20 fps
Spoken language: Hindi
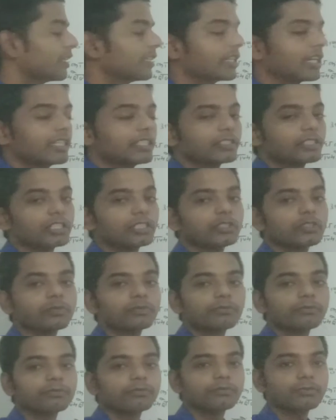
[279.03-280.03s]
अन्य राज्य क्षेत्र
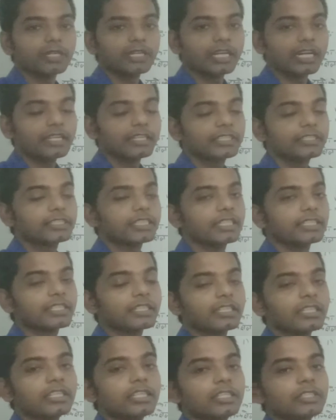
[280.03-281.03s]
जो अन्य
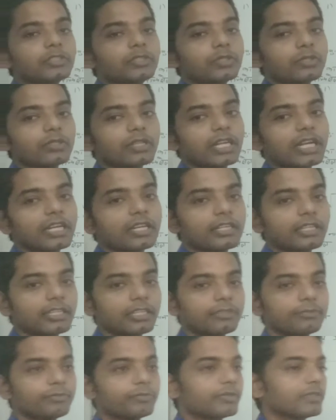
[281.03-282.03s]
क्षेत्र जो रा,
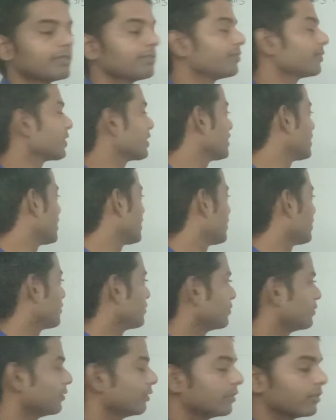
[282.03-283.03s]
आ,
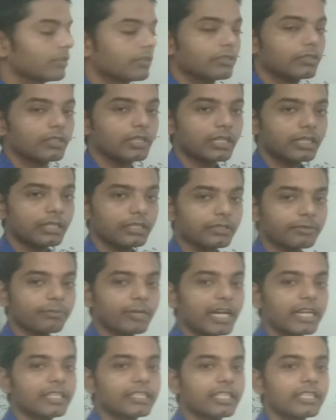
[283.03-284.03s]
आ,
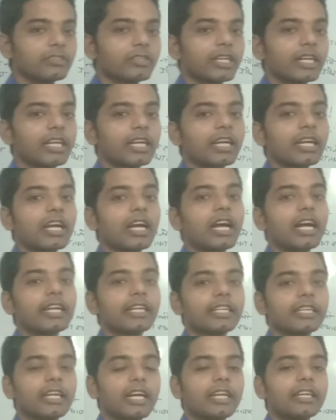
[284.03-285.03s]
भारत के द्वारा
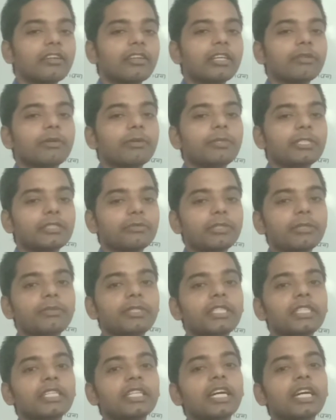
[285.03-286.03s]
आगे आने वाले भविष्य में
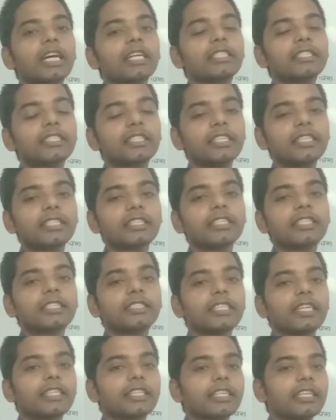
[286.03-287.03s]
भी अधिकृत
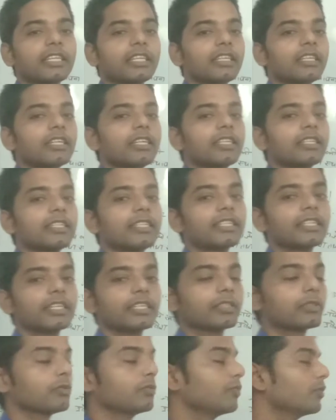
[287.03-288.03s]
किए जाते हैं ठीक
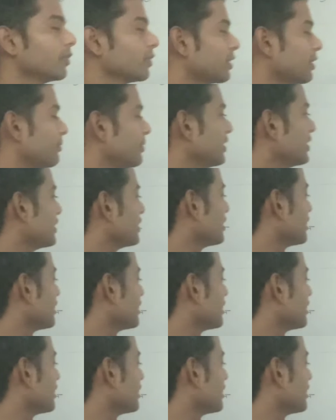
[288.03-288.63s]
है तो वो सभी